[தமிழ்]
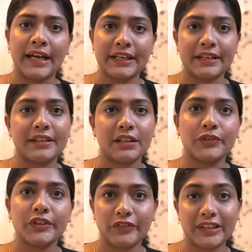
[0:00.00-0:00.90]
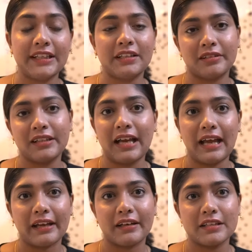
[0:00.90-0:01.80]
அண்ட் இன்டர்ன் வந்து வெளியில் வந்து
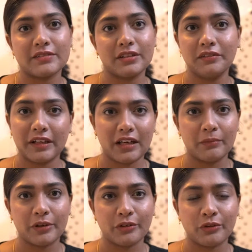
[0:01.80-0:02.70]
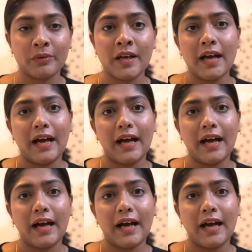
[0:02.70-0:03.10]
ஆக்னேஸ் வந்து வராமல் இருக்கும்